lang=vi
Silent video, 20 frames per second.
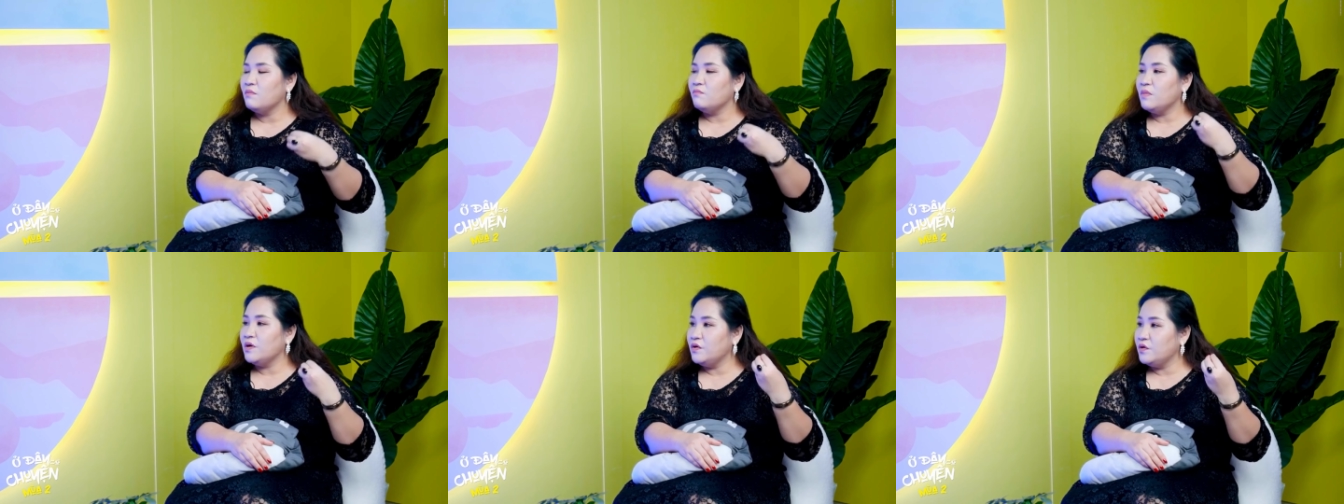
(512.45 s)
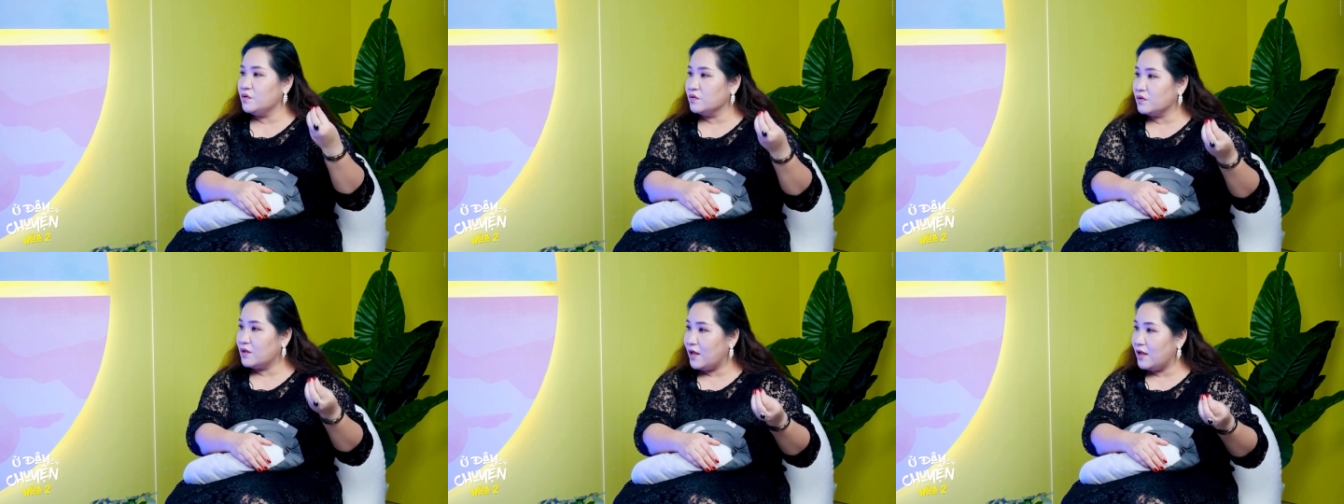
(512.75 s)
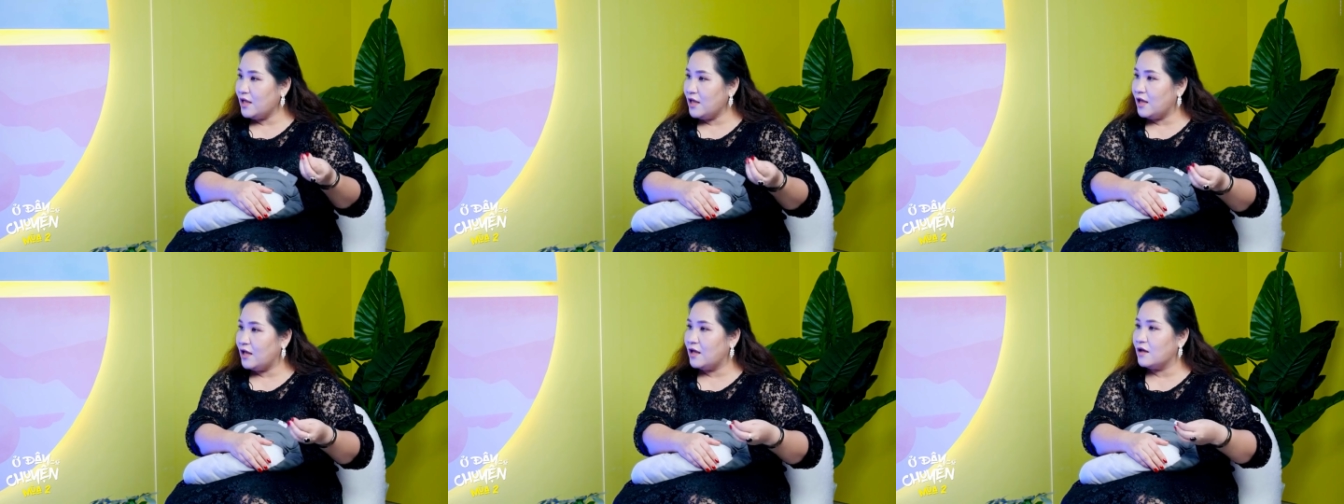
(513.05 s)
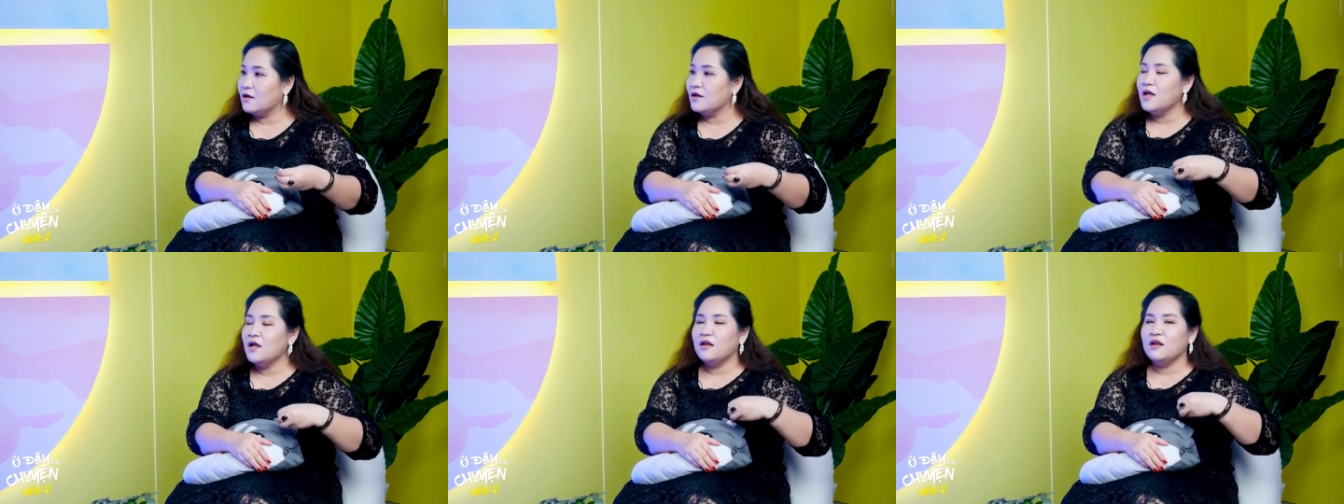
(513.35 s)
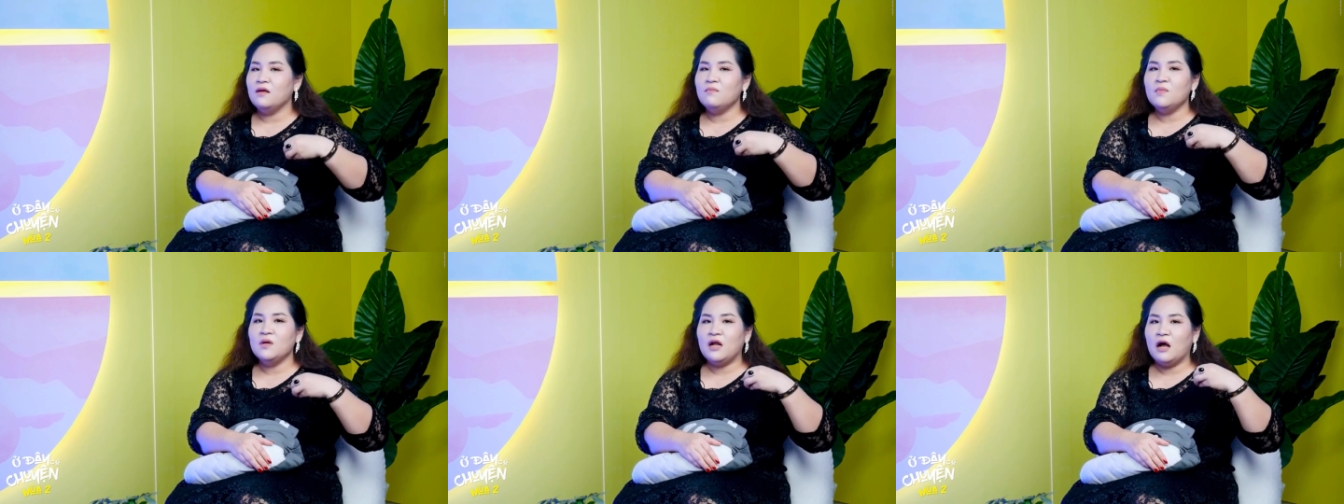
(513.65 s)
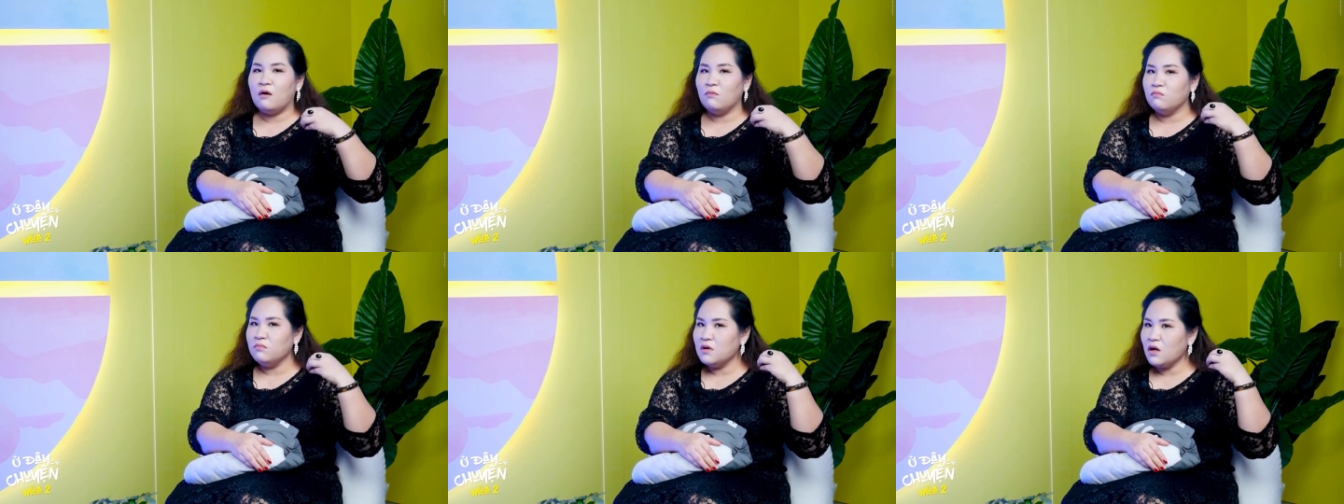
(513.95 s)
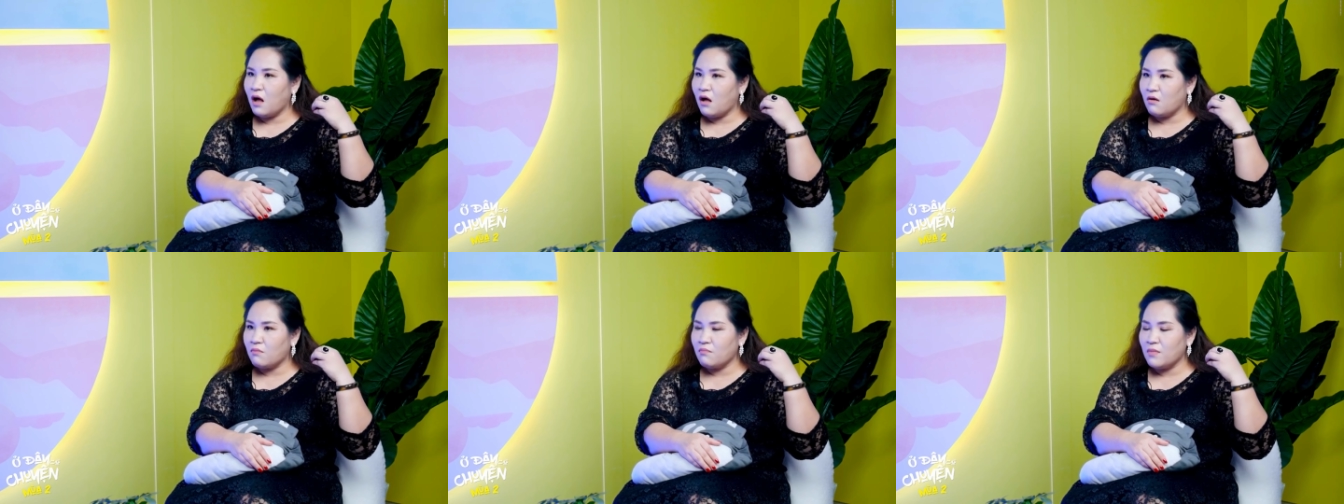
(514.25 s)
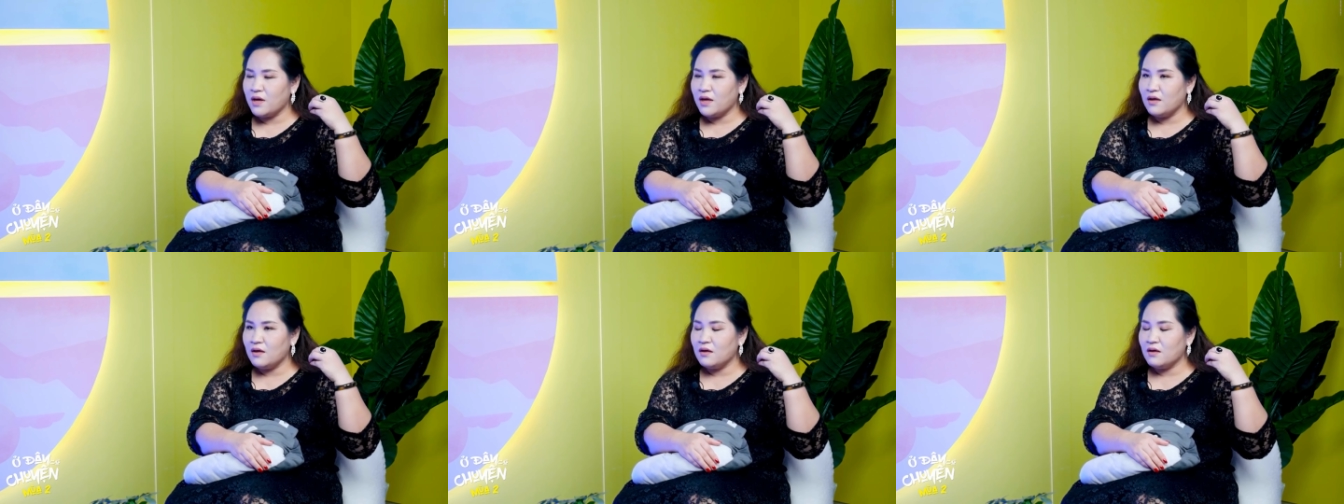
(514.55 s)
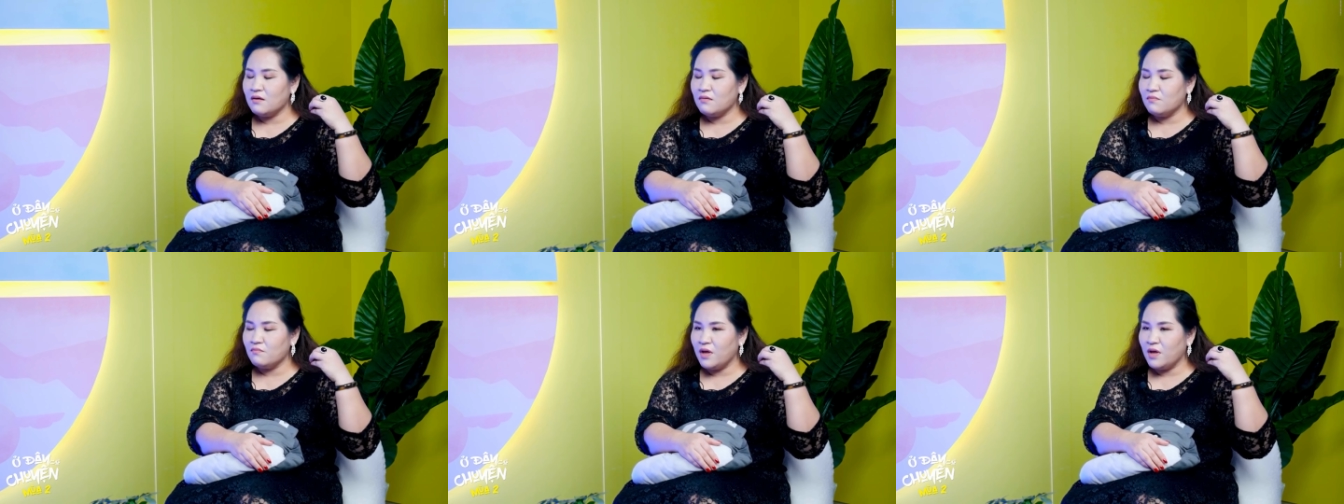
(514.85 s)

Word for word: mình được thể hiện, để mình không còn bị